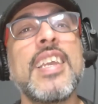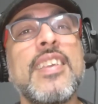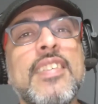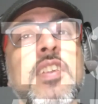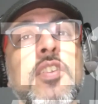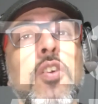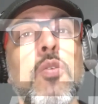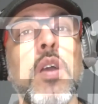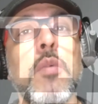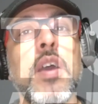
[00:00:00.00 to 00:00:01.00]
y sitio
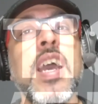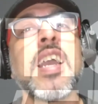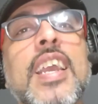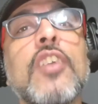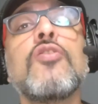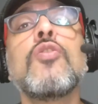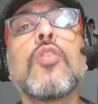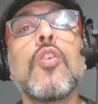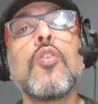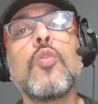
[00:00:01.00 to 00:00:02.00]
web, que es un
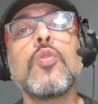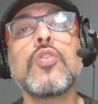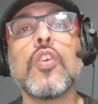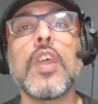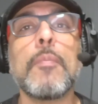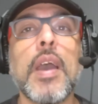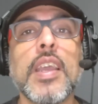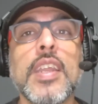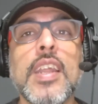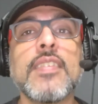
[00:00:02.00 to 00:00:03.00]
conjunto de
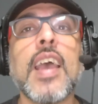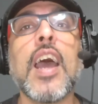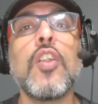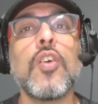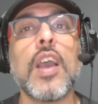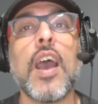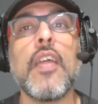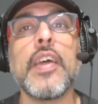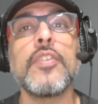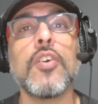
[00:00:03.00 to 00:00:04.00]
páginas
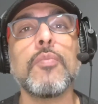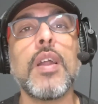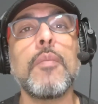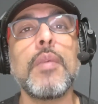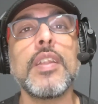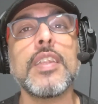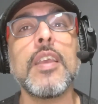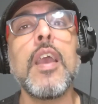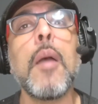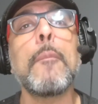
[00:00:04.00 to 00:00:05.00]
alojadas
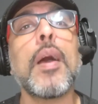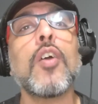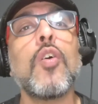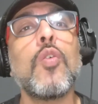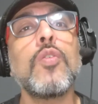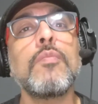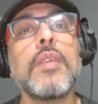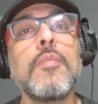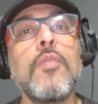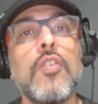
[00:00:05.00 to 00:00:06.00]
normalmente bajo un
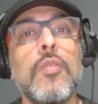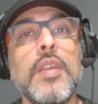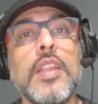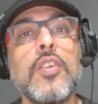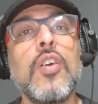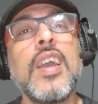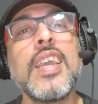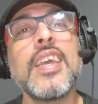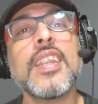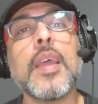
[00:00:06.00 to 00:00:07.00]
mismo dominio
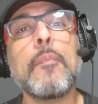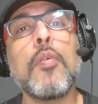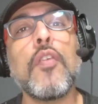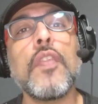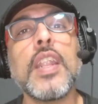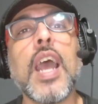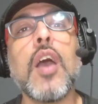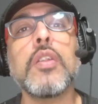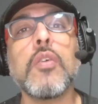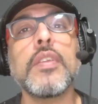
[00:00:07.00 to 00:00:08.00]
y responden
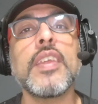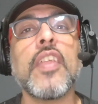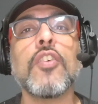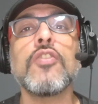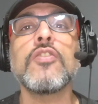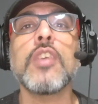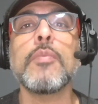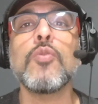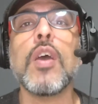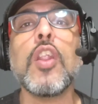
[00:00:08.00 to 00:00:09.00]
a una unidad
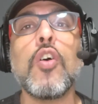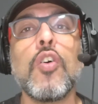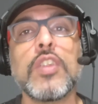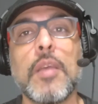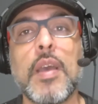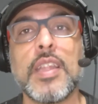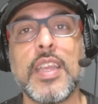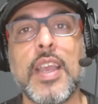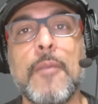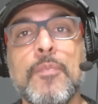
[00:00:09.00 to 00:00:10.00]
conceptual o
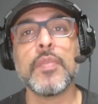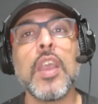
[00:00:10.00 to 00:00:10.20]
temática.